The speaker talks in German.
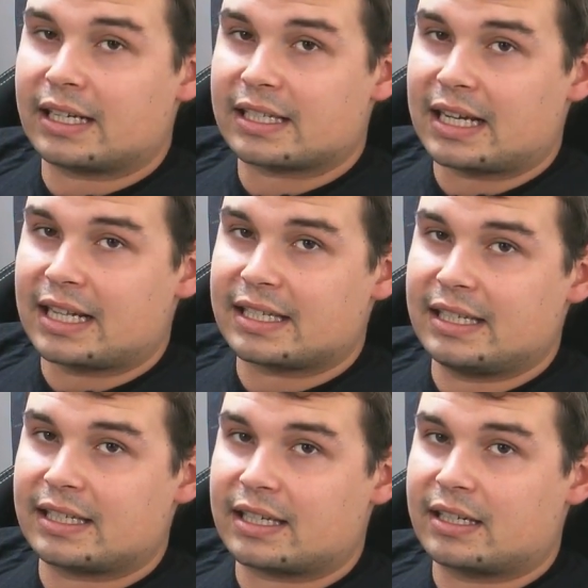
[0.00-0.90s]
Das Ganze
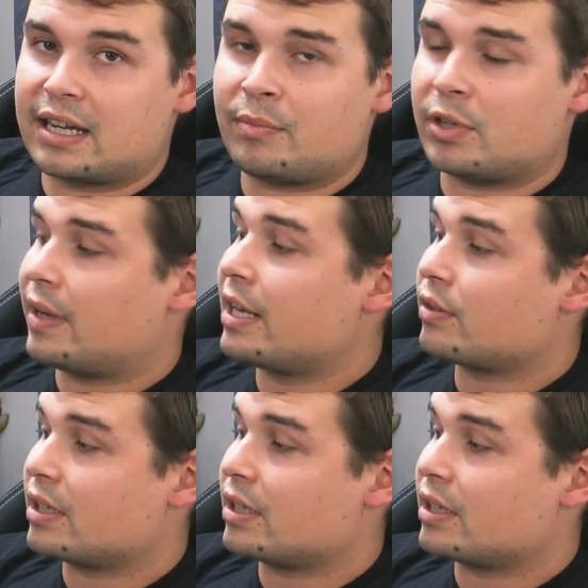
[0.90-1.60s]
ist gedämmt, also